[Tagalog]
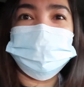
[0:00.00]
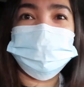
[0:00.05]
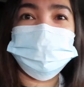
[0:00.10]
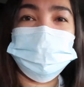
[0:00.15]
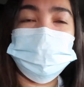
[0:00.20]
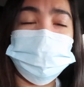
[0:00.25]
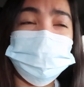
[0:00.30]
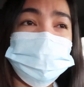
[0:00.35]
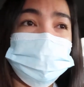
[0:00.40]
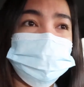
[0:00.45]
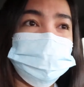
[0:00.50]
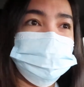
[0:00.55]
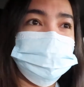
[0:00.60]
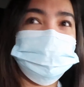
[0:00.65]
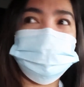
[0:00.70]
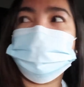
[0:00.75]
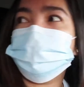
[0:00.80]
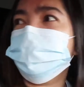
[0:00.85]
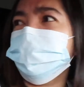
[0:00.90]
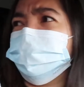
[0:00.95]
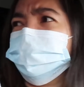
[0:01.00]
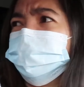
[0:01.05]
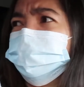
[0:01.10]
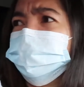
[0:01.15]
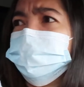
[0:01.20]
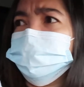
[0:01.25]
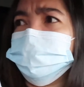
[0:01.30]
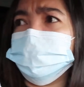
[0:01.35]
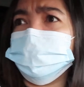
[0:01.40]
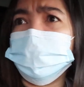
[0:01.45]
nasa loob kayo ng sasakyan
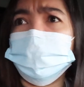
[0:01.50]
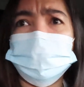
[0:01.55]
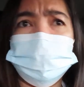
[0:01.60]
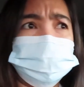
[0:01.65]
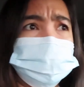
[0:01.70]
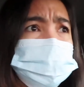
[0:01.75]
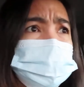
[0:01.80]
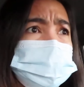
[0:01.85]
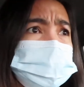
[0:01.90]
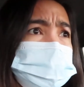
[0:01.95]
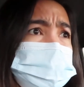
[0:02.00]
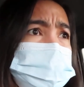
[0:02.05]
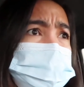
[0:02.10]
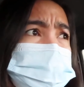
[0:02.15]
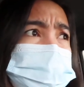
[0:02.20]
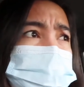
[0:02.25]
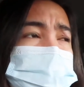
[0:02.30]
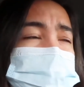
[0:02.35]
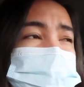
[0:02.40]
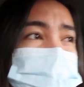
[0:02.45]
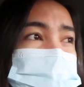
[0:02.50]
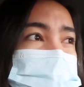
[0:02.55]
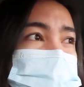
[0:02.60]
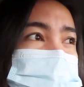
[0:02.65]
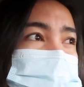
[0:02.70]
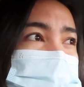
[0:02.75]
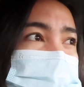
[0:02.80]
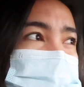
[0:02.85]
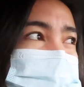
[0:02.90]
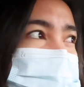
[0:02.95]
kasi 'di parang may
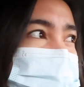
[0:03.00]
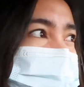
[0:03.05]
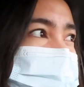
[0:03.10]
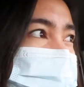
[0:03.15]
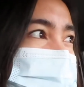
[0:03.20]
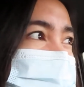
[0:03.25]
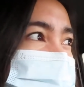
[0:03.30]
nabalita yata